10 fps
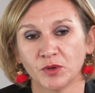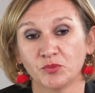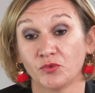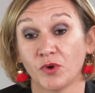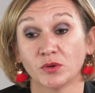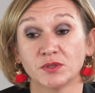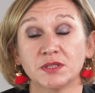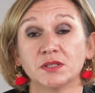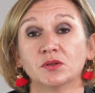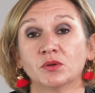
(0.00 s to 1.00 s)
va pouvoir
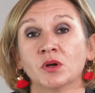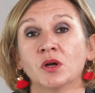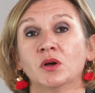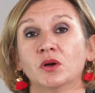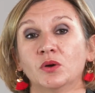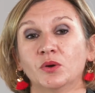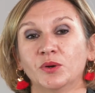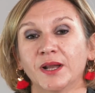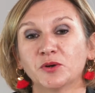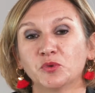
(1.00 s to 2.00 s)
aussi
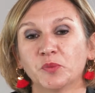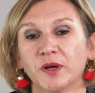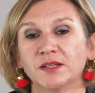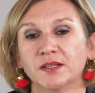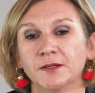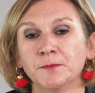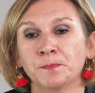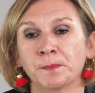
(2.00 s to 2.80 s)
euh, l'accompagner